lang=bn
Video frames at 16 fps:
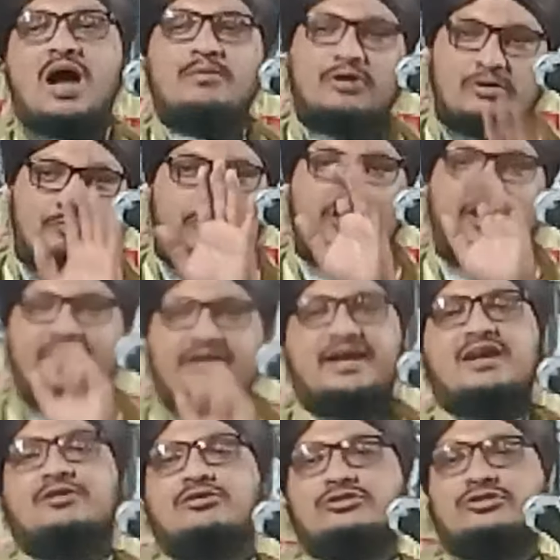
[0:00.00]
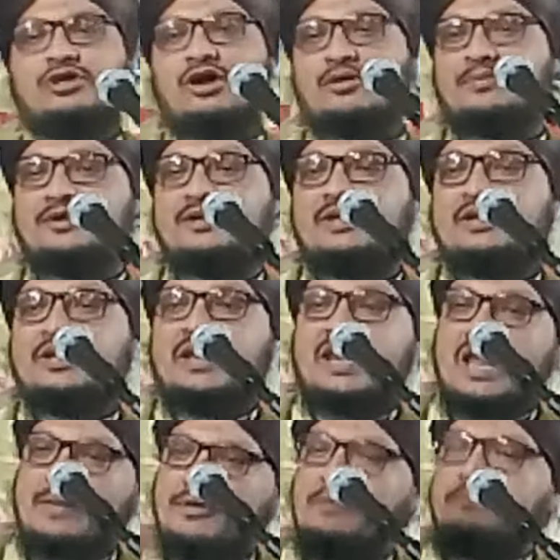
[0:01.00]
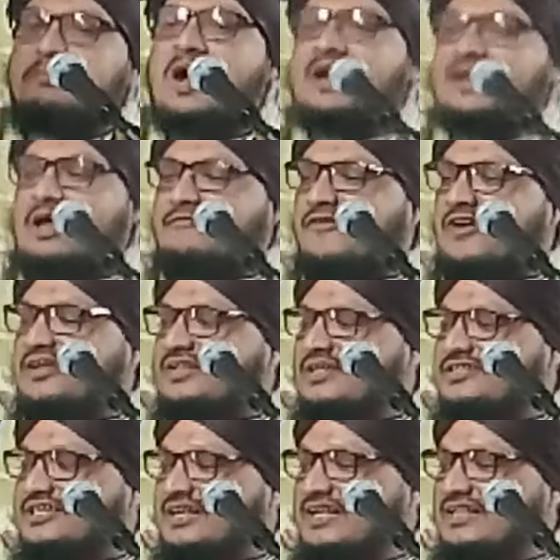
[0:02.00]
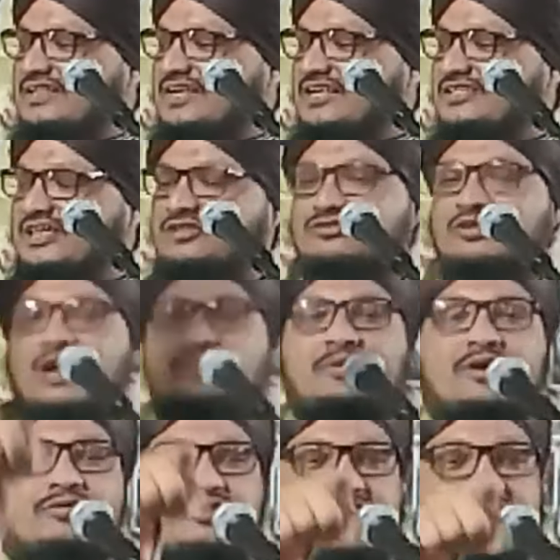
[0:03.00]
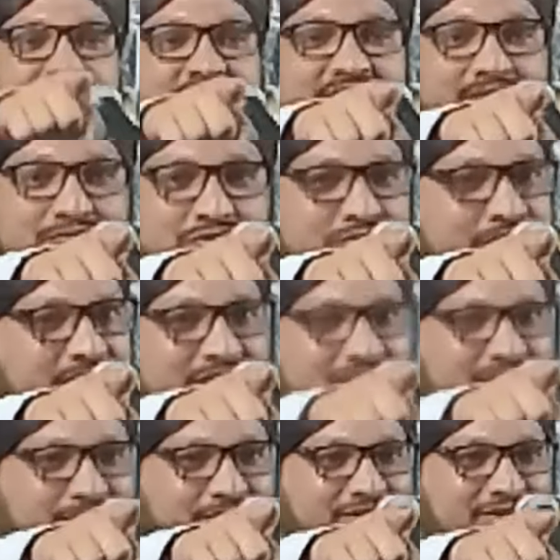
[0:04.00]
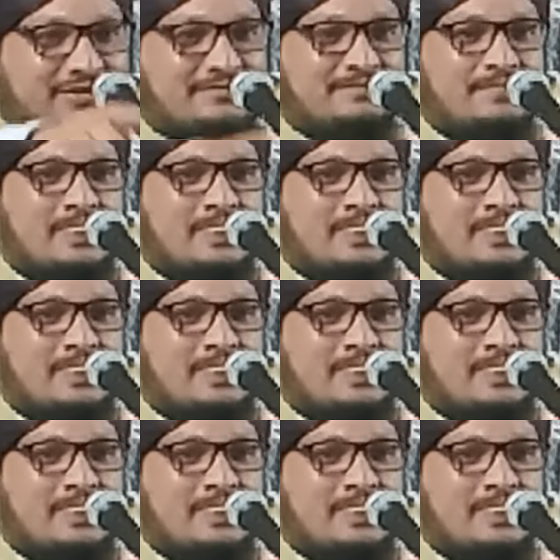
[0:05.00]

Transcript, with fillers: আমল পরেটার করতে হবে নবী পাক রাফায়দান ছেড়ে দিয়েছেন তো আমরাও ছেড়ে দিলাম সুবহানাল্লাহ বলেন